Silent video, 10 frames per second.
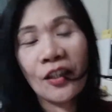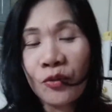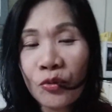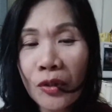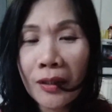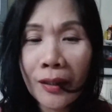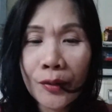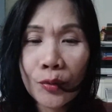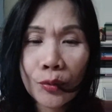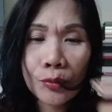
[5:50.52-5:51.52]
at kunti lang
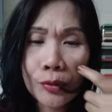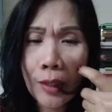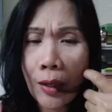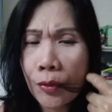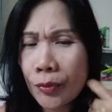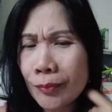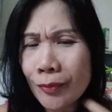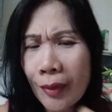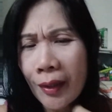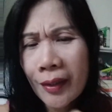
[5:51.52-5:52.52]
yung sahod mo
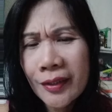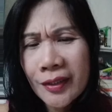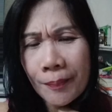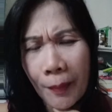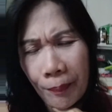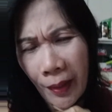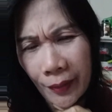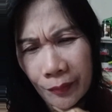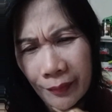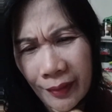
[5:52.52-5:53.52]
guys,
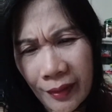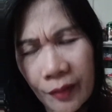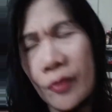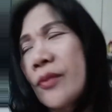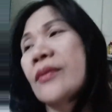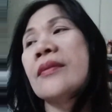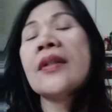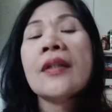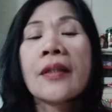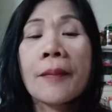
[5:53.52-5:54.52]
ipapano na kung
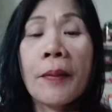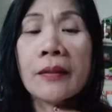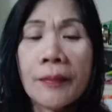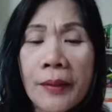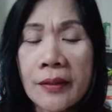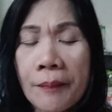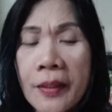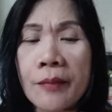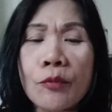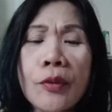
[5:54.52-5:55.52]
ipagsabay
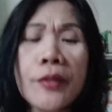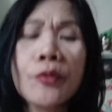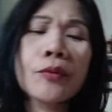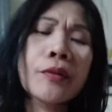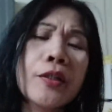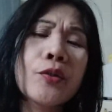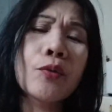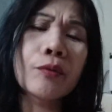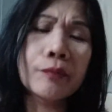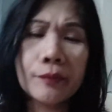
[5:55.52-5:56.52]
sabihin mo na yung,
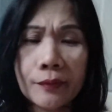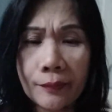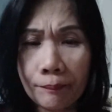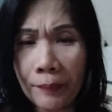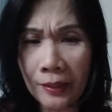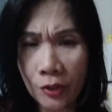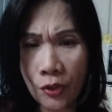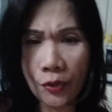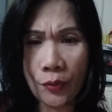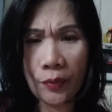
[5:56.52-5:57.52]
yung
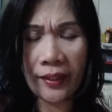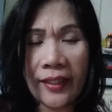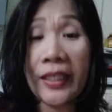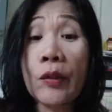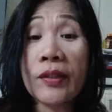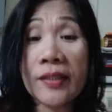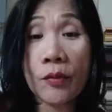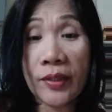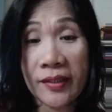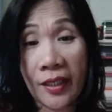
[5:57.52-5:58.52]
bisyo, kaya
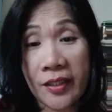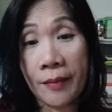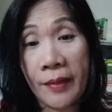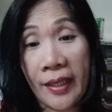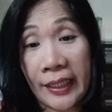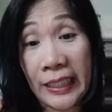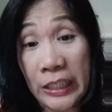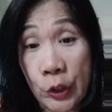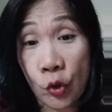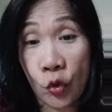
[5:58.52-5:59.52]
iwas-iwas tayo sa mga
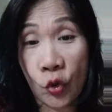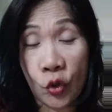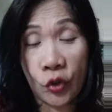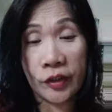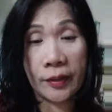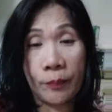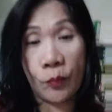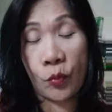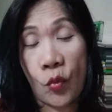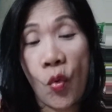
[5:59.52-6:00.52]
addiction, sa
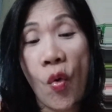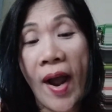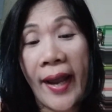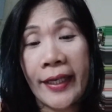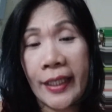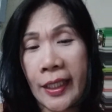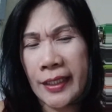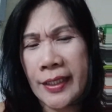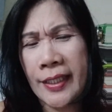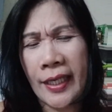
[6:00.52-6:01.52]
buhay, na
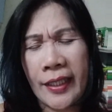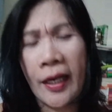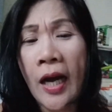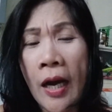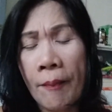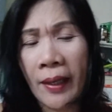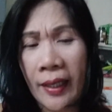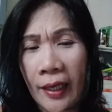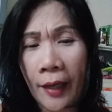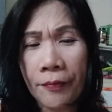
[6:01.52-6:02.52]
ganyan, ng mga
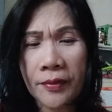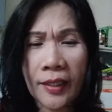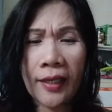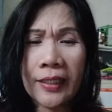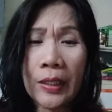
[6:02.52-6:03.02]
lifestyle,